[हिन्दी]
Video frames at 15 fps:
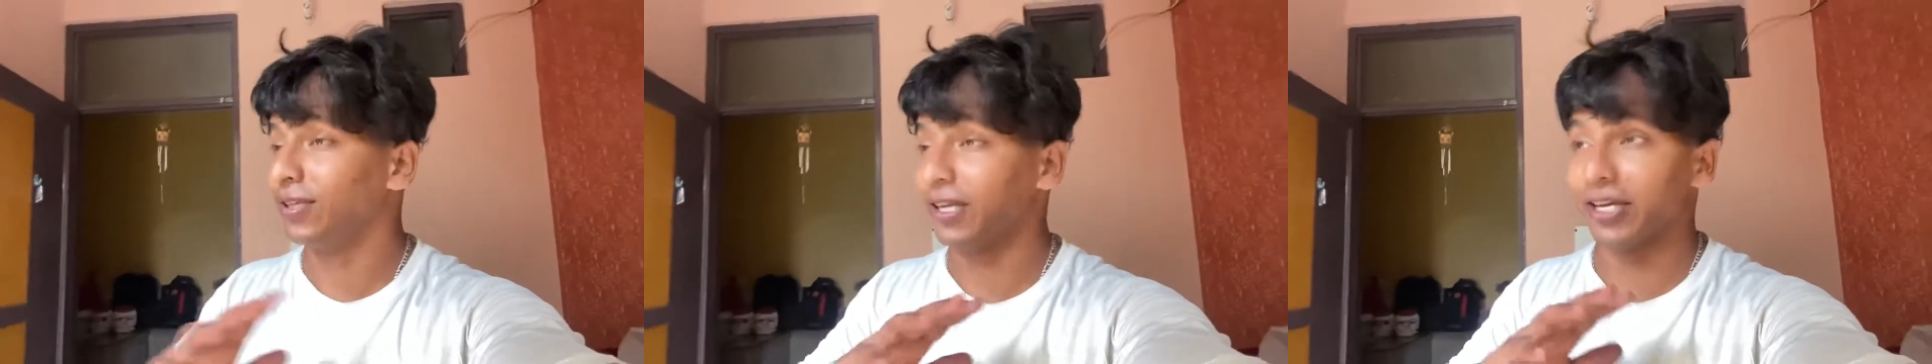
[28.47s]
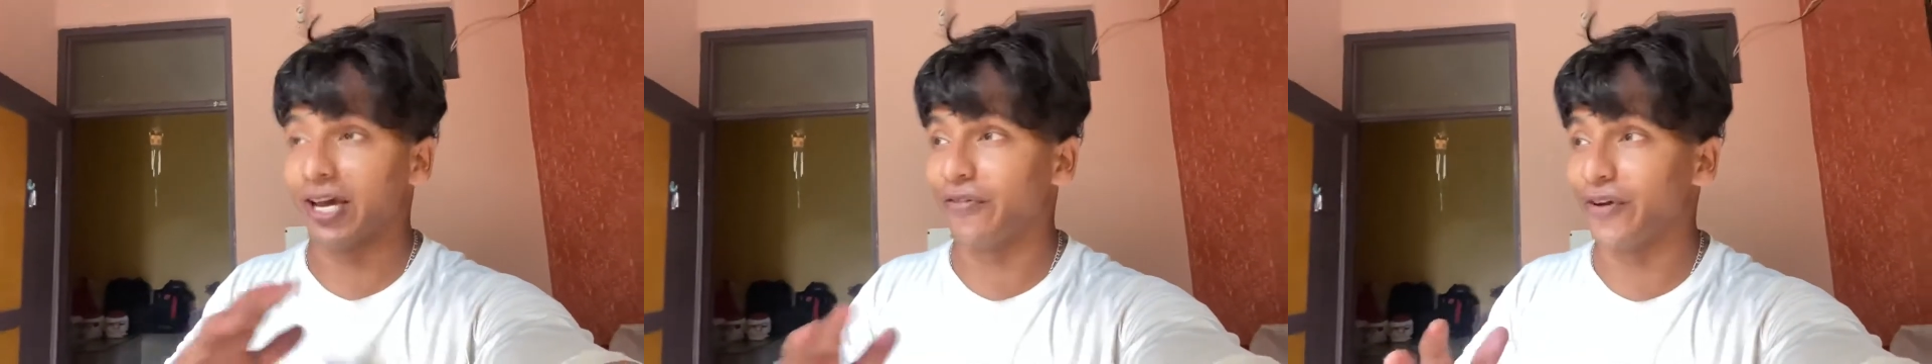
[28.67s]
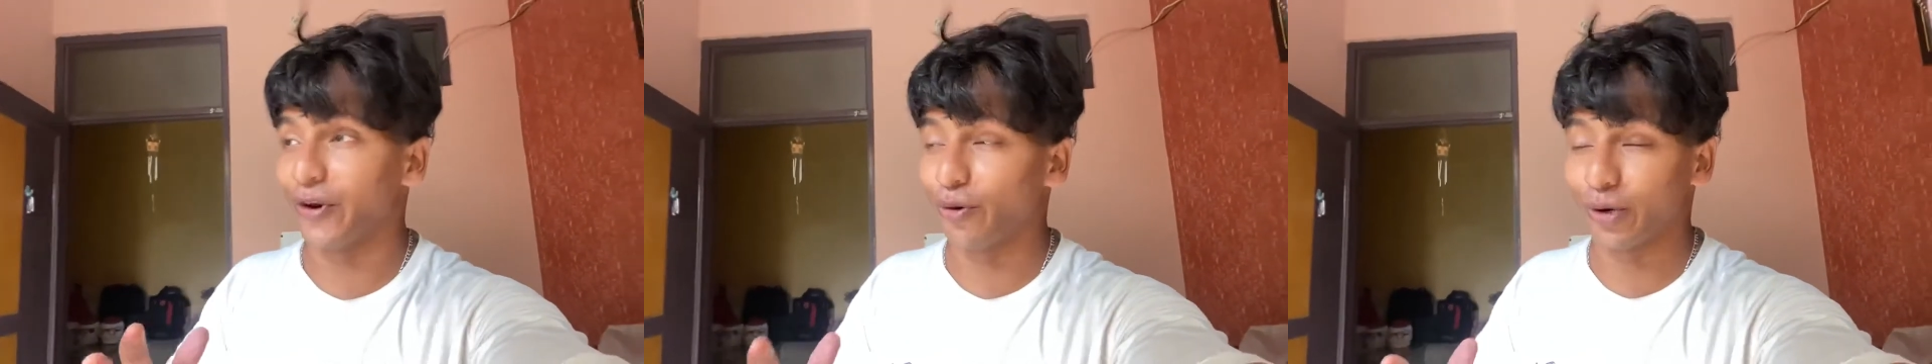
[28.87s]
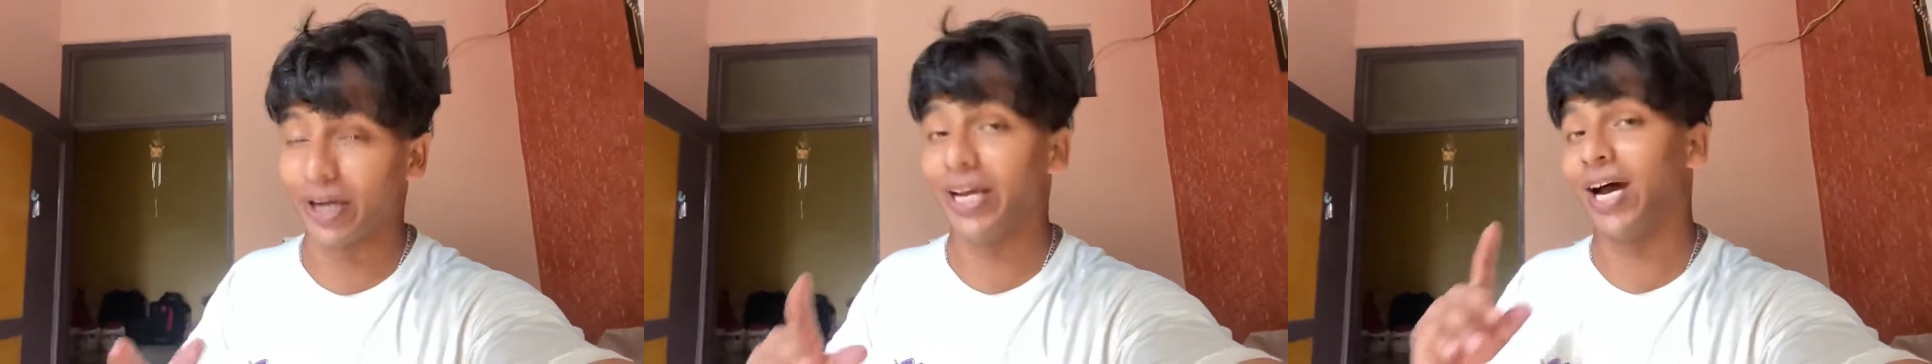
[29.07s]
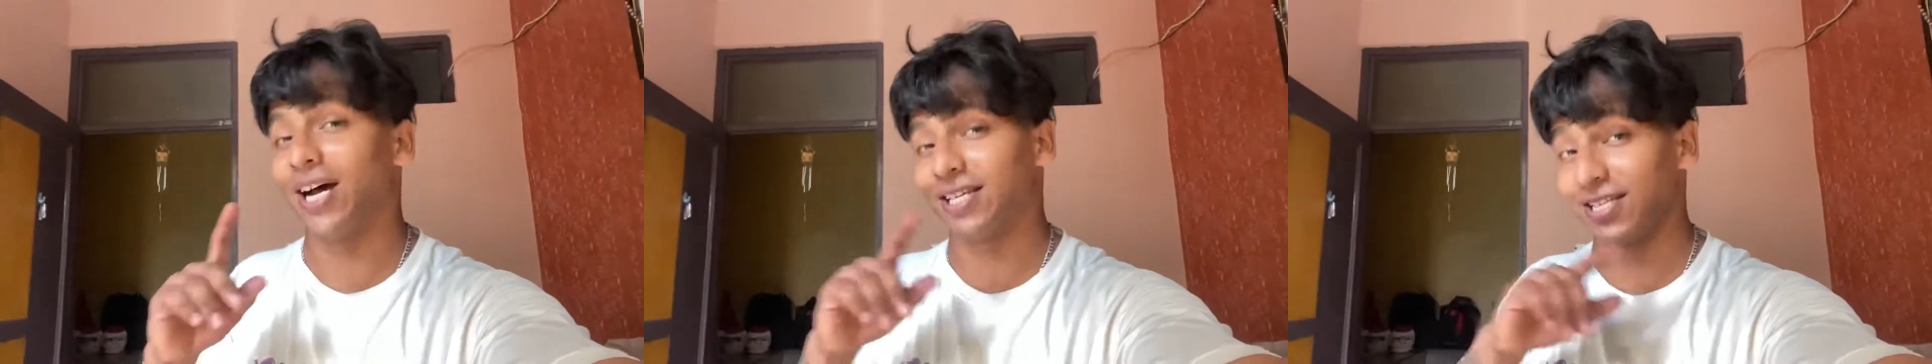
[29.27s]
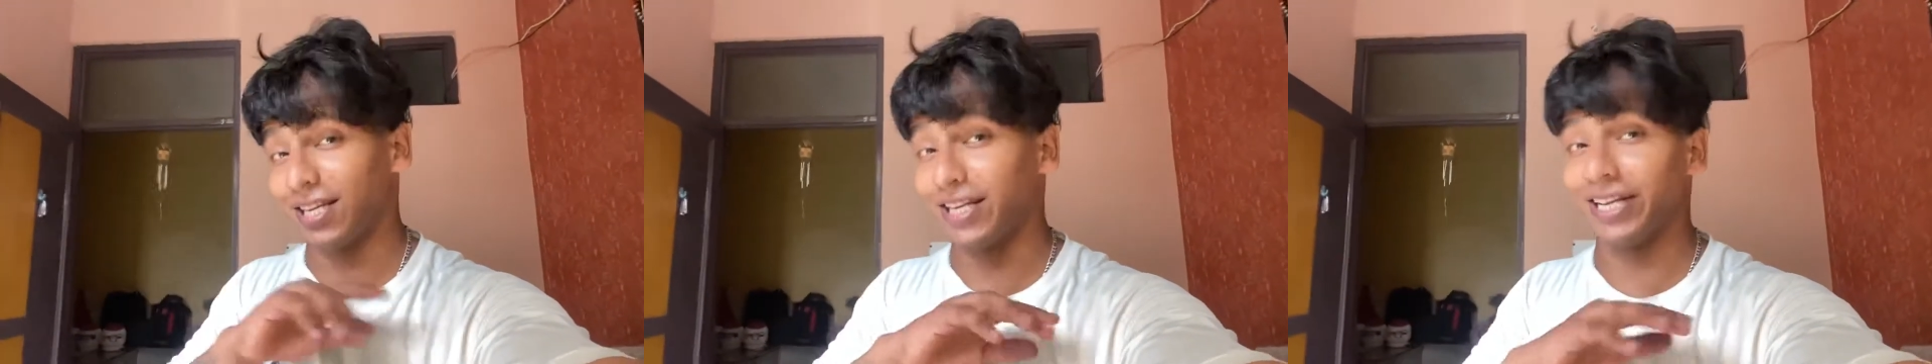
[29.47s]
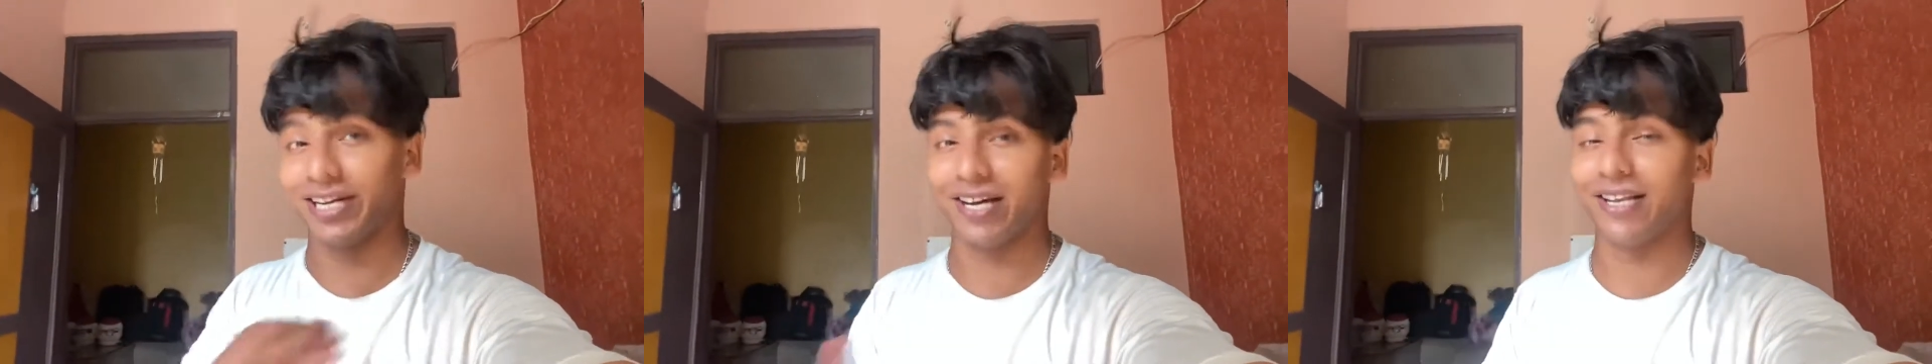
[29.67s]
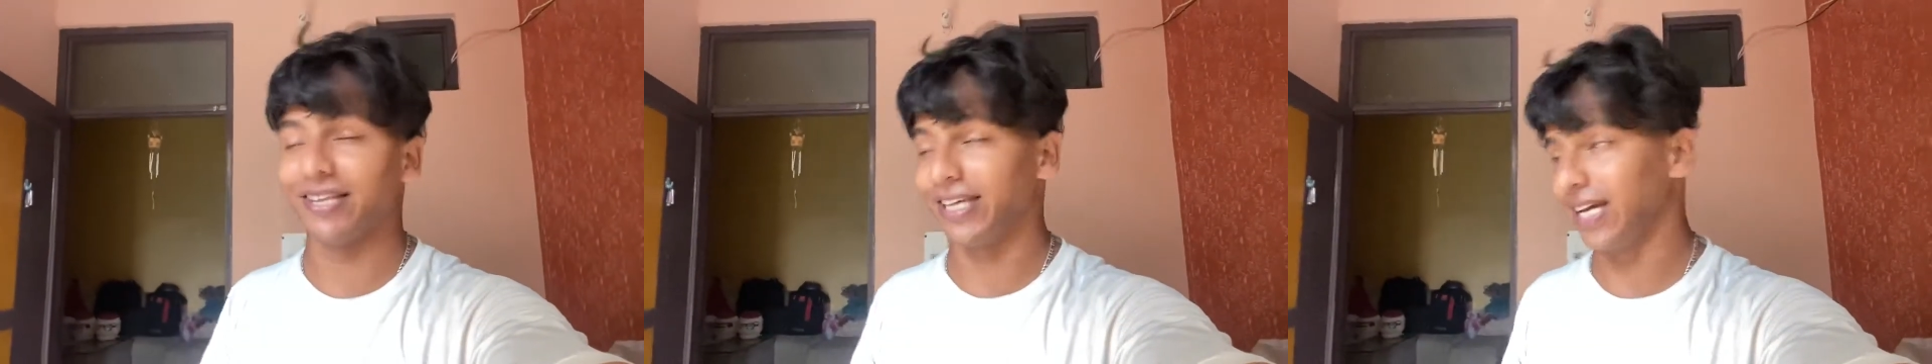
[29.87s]
तैयार कि यहाँ से
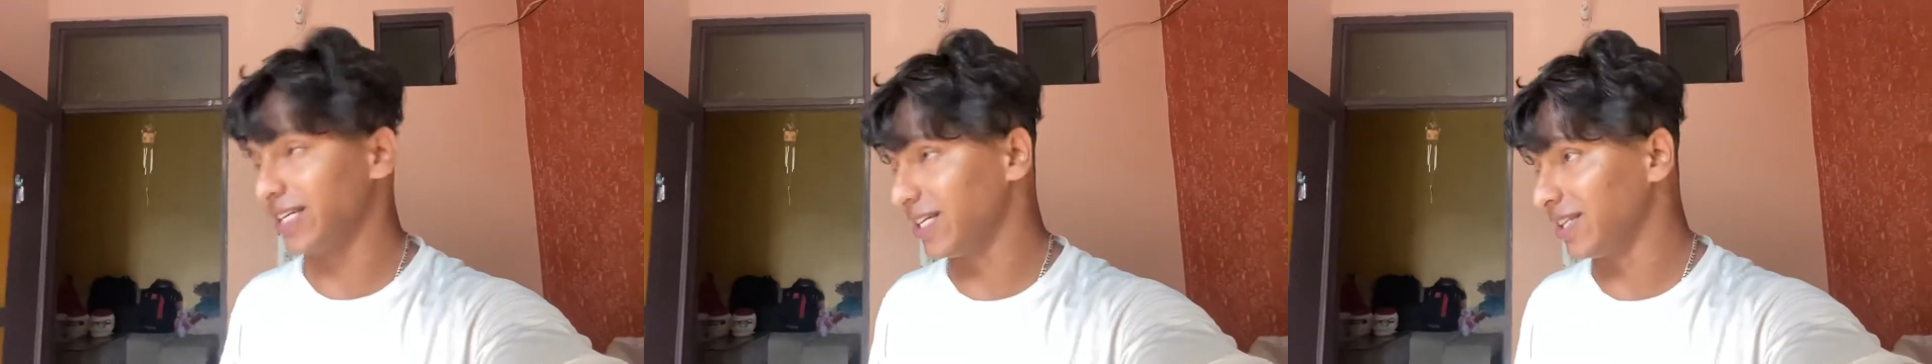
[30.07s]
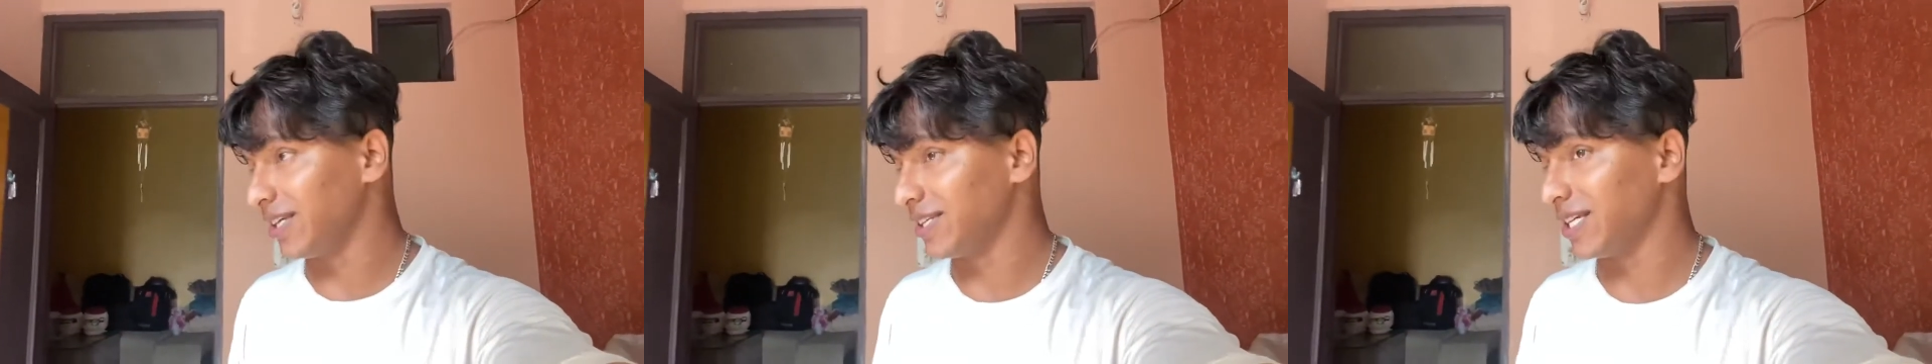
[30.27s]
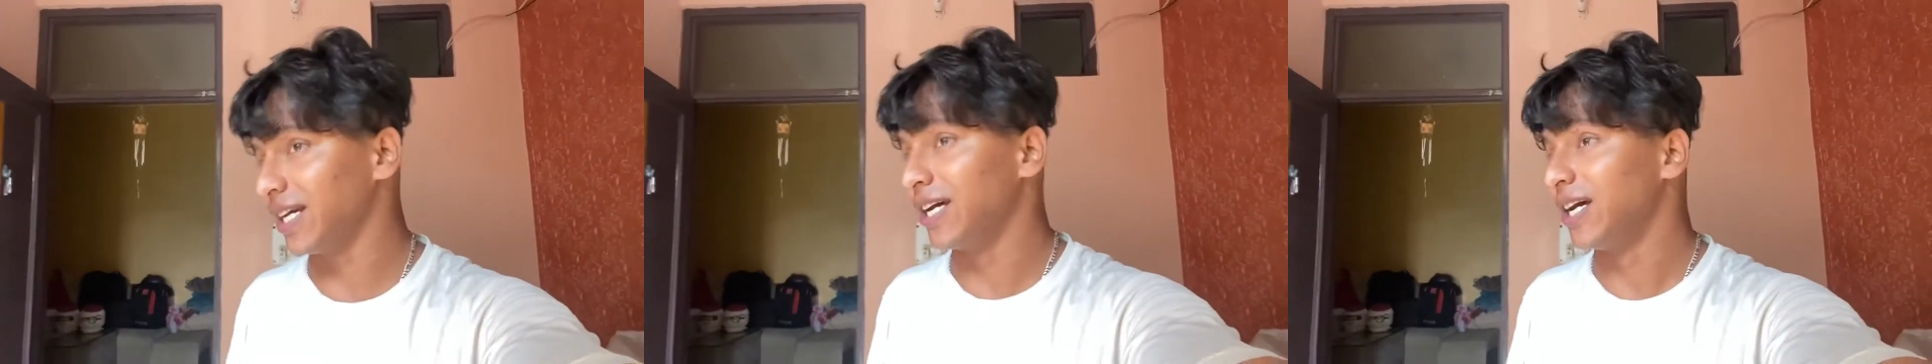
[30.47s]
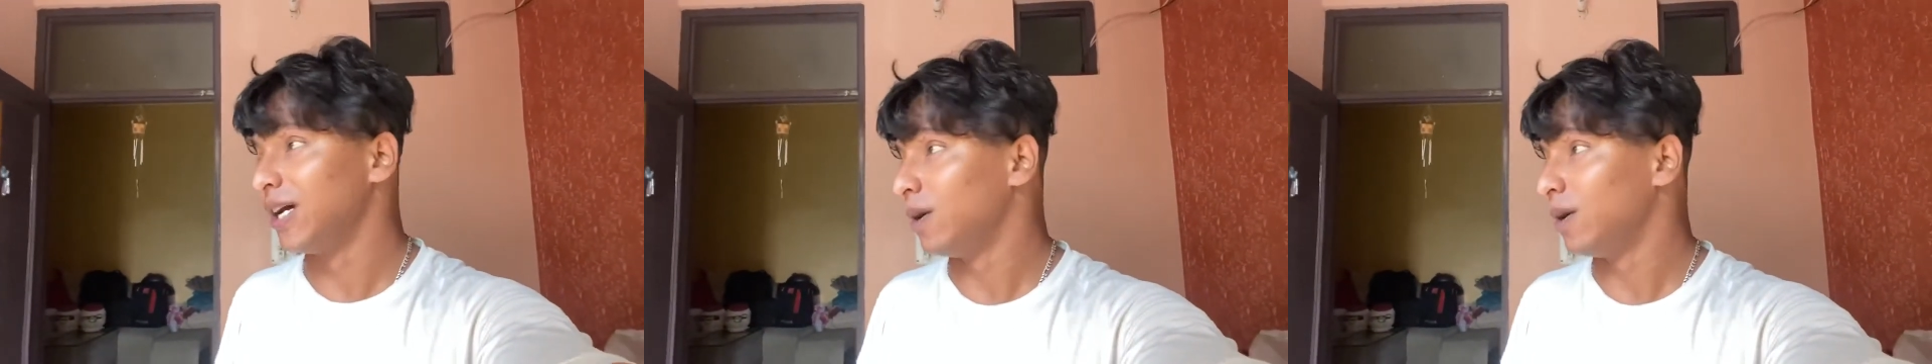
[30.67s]
निकलते हैं जल्दी से